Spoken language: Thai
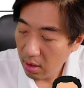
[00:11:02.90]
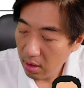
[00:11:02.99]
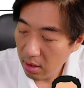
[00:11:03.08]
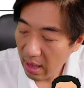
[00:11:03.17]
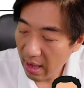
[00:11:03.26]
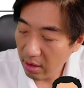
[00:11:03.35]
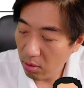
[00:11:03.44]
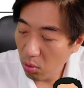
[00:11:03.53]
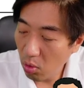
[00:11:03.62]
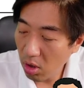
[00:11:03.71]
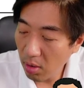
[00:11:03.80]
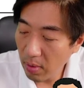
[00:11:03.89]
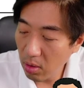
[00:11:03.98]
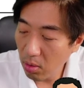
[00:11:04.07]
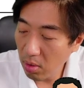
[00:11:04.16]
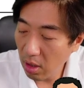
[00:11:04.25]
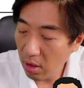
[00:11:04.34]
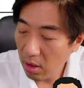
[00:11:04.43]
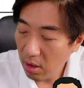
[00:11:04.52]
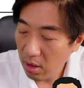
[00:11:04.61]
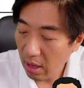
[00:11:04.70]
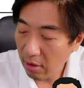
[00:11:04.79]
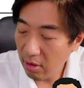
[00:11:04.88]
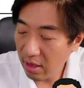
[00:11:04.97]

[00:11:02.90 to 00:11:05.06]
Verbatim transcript: แดงหรือม่วงก็ไม่รู้เนาะแล้ว